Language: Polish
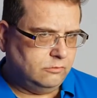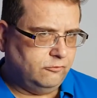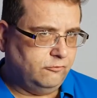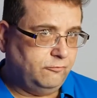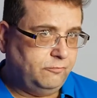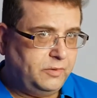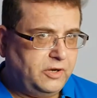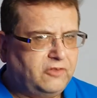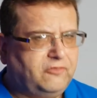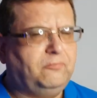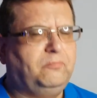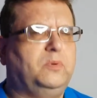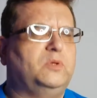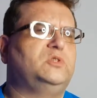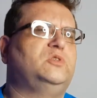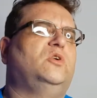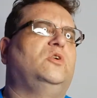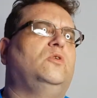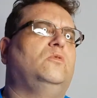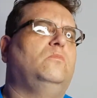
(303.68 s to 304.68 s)
wbrew
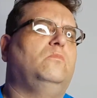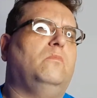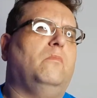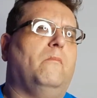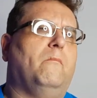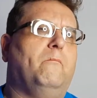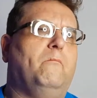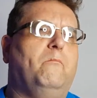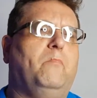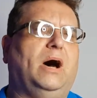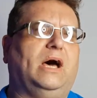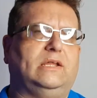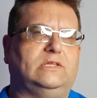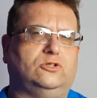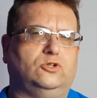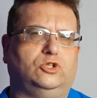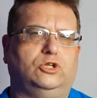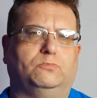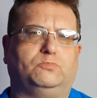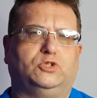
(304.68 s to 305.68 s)
pozorom
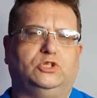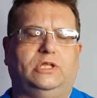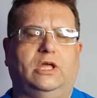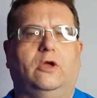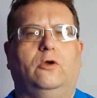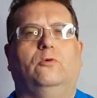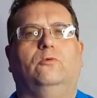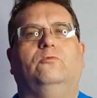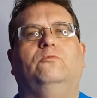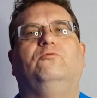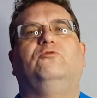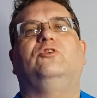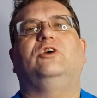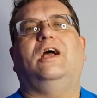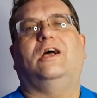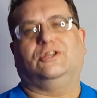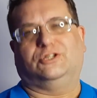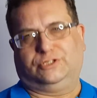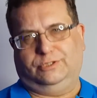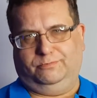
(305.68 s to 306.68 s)
bardzo się przydają w
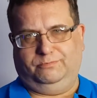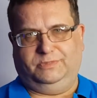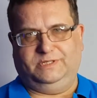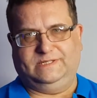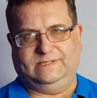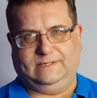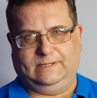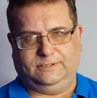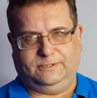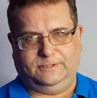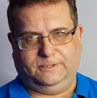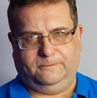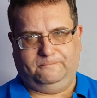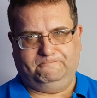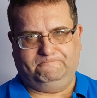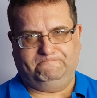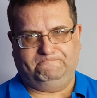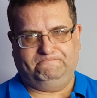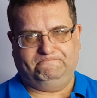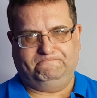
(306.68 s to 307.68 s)
każdym biznesie.
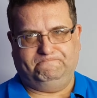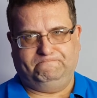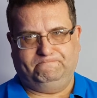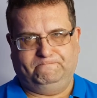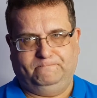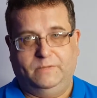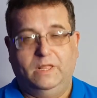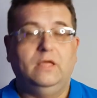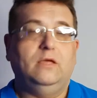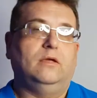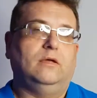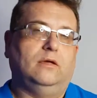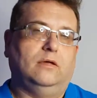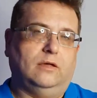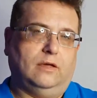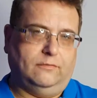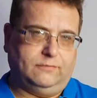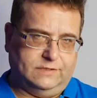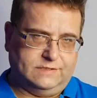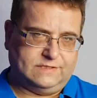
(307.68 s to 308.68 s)

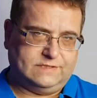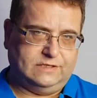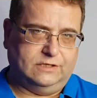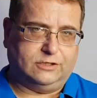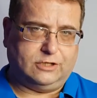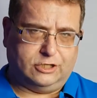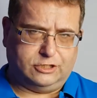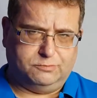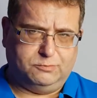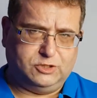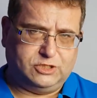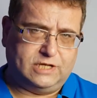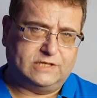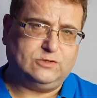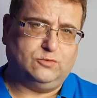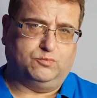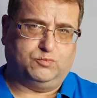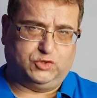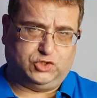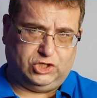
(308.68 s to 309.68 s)
A więc nie traćmy
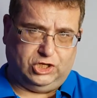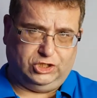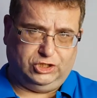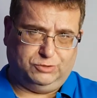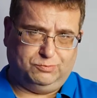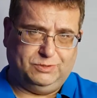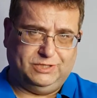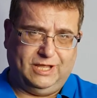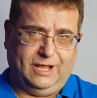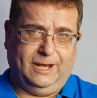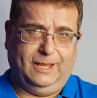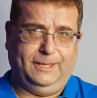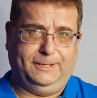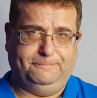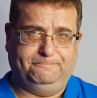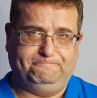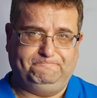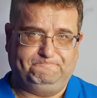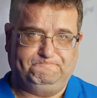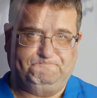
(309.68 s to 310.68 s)
czasu, przejdźmy
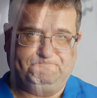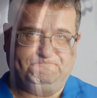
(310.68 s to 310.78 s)
dalej.